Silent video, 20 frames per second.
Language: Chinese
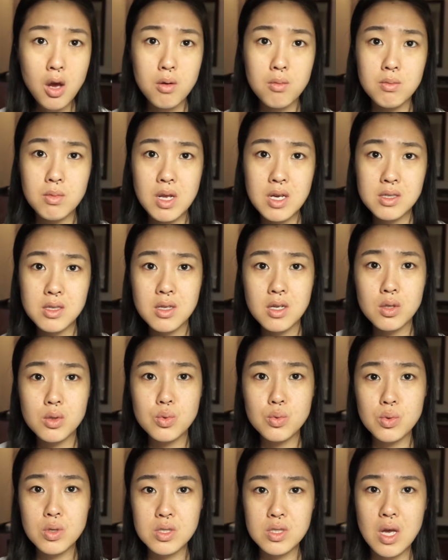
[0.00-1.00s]
我们来现在
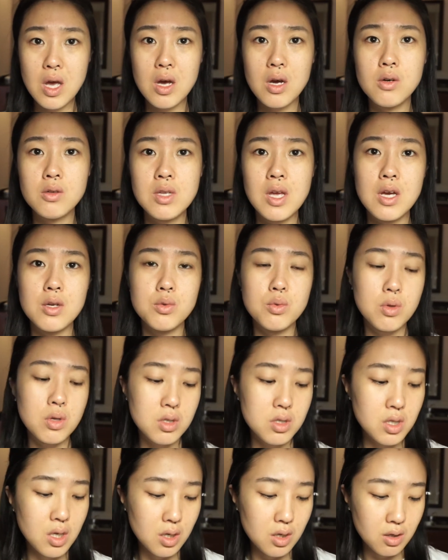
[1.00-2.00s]
读一下 Alta 对
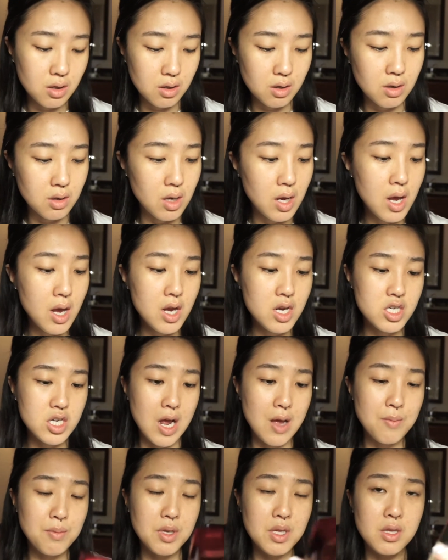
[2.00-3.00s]
这个
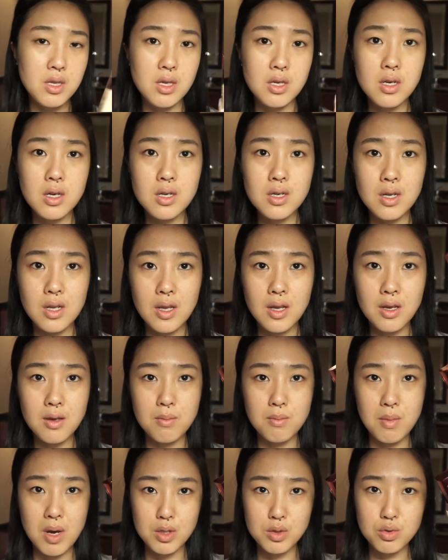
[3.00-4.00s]
产品的一个
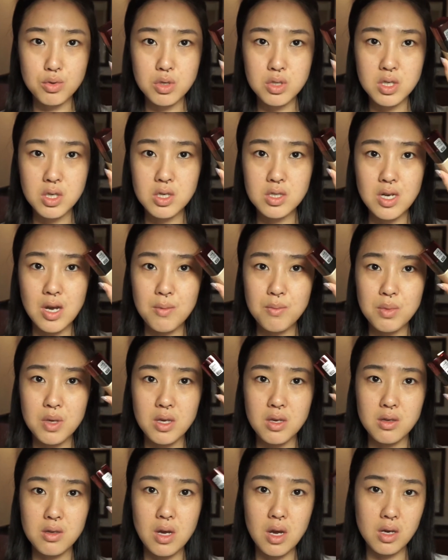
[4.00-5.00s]
Claim 吧，就是说这个产
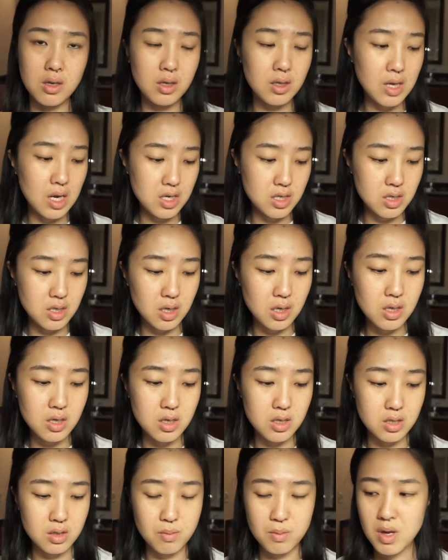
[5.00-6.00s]
品啊应该是一
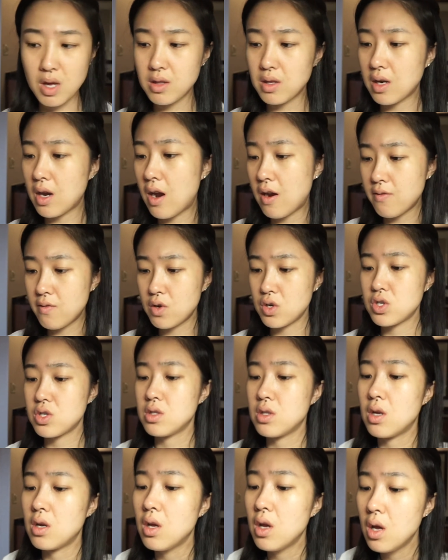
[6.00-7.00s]
个什么样的 Coverage
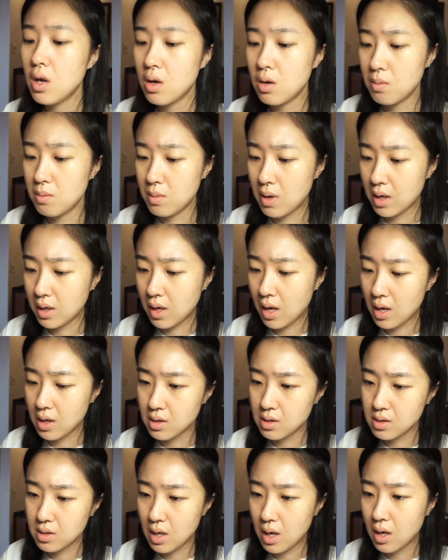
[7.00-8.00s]
呢？我们来看一
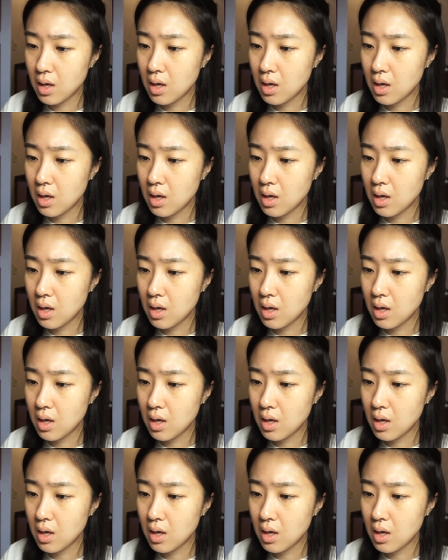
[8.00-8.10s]
下，